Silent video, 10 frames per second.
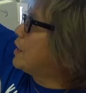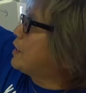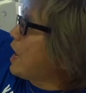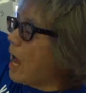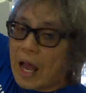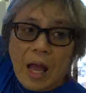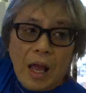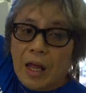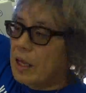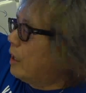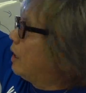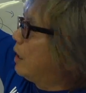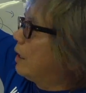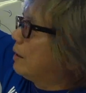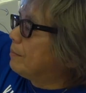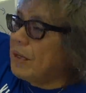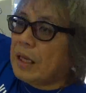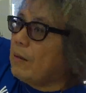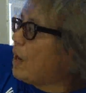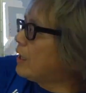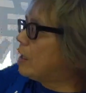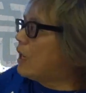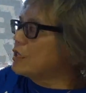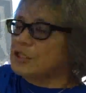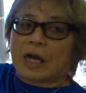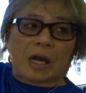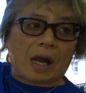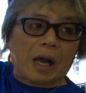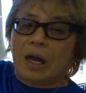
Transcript: 北右は東だから